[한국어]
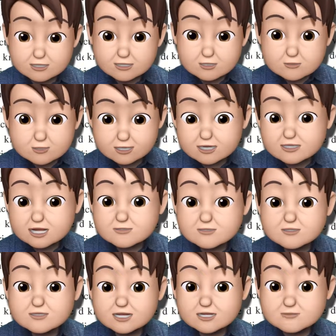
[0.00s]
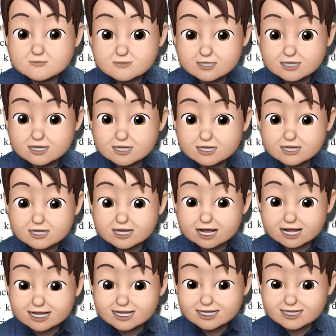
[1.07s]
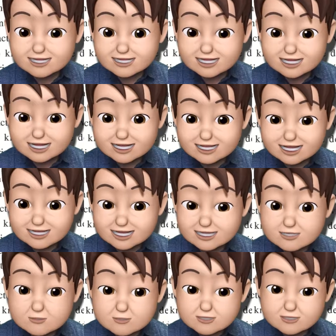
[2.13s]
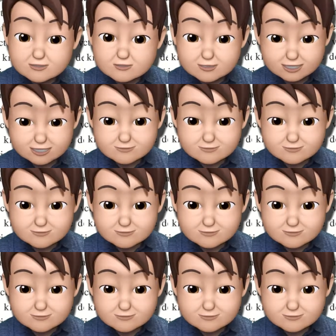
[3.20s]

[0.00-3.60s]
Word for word: 그러니까 답은 그냥 B, A, C가 딱딱 떨어지는 거야.